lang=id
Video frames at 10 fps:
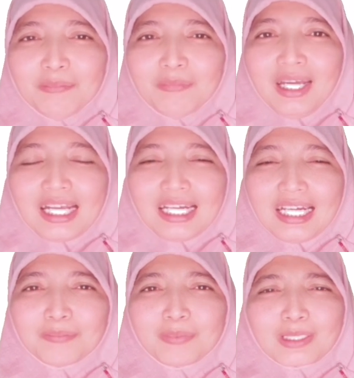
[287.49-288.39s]
Maka
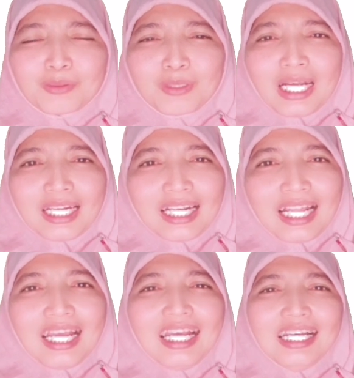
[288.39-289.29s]

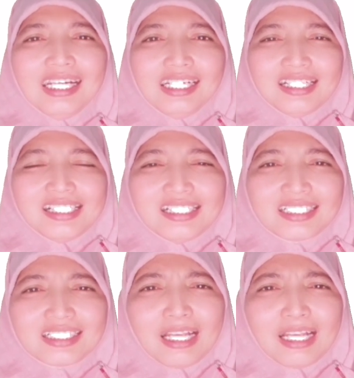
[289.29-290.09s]
diperlukanlah sapi eh,